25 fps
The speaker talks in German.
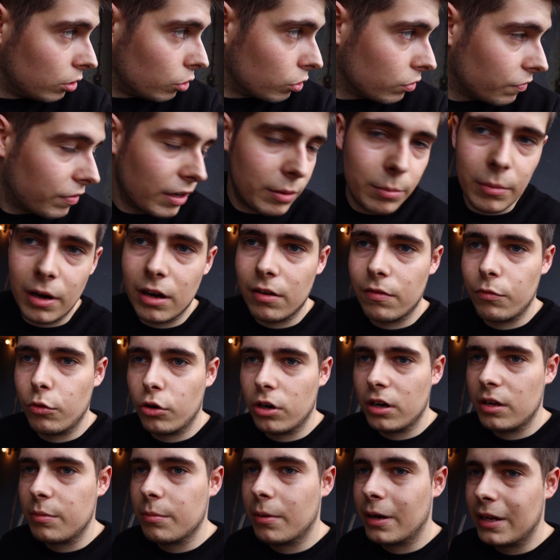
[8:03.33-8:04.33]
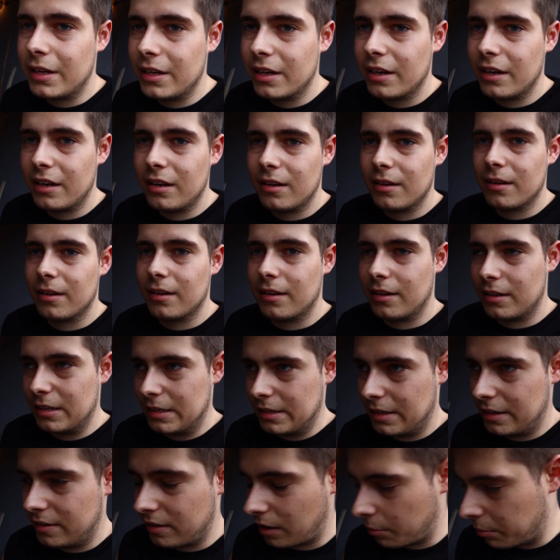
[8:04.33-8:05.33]
Und wenn man wirklich mal hier in eine,
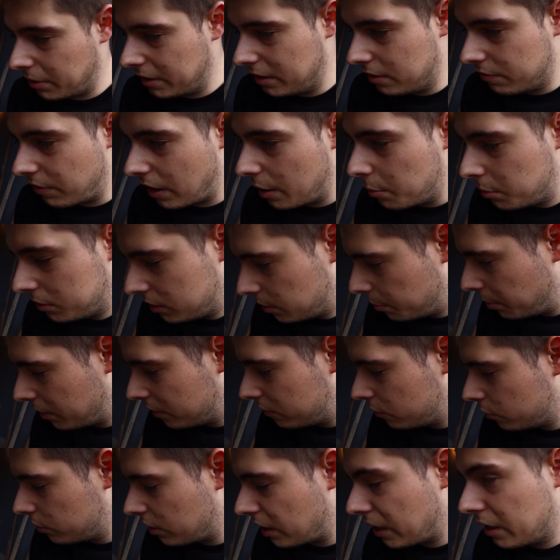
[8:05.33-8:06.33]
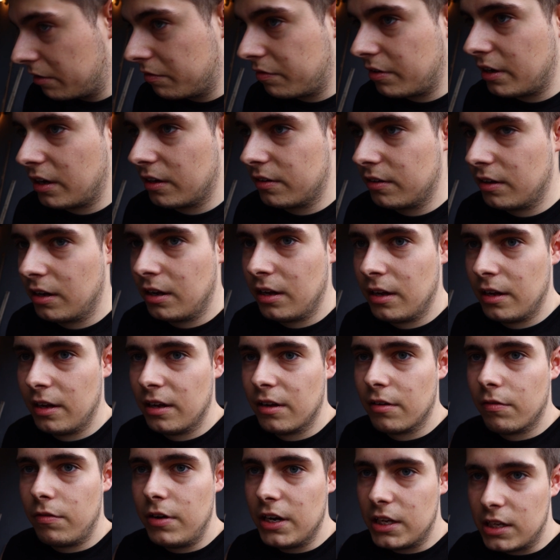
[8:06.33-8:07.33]
äh, ich sag mal, eine weibliche Person reinfährt,
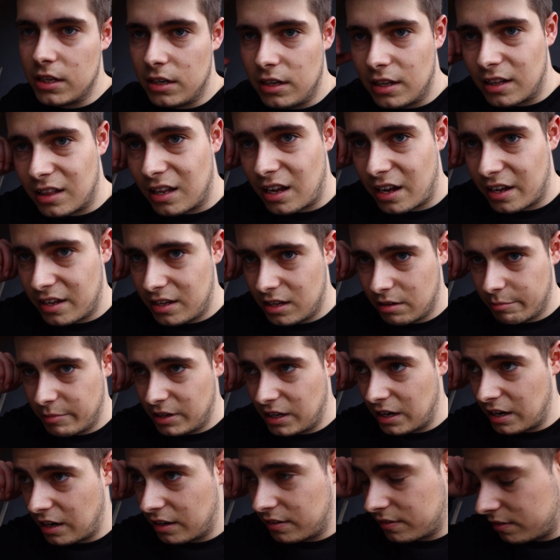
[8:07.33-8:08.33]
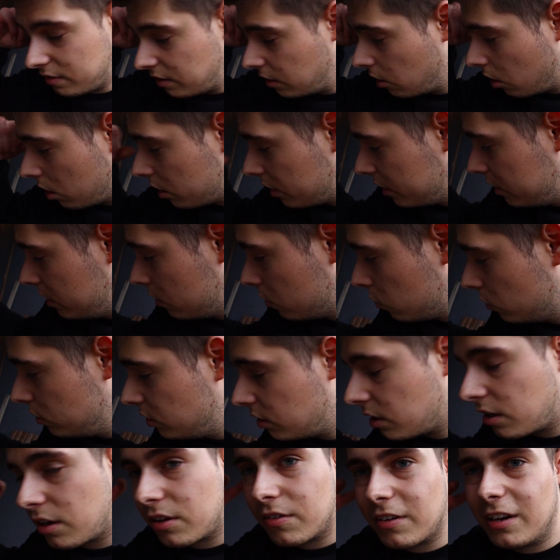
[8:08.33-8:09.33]
fliegt die nicht gleich hier mit der ganzen Karre hier
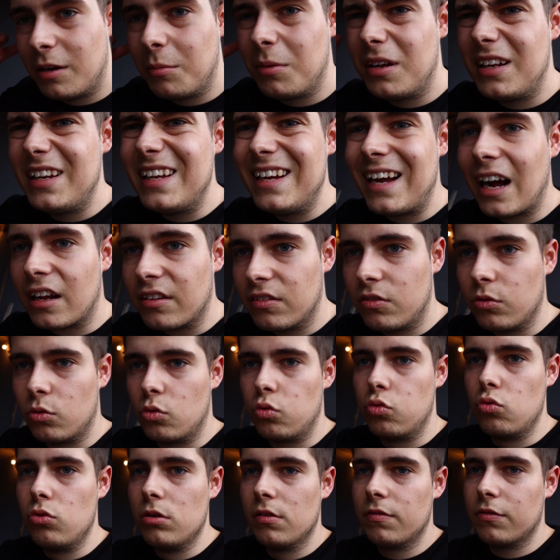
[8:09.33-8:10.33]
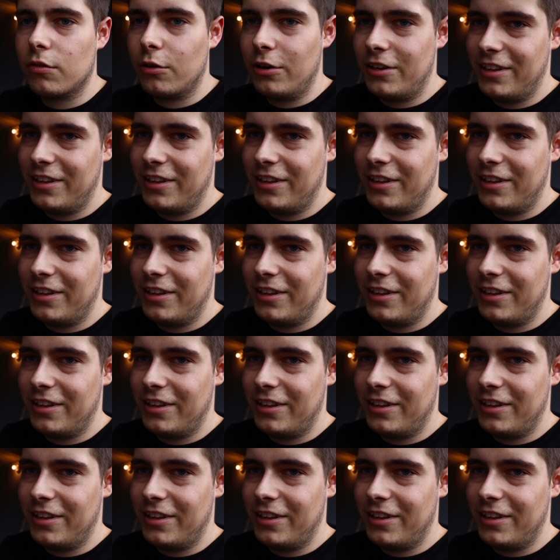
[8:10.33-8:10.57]
runter. Das wäre nämlich nie ganz so cool.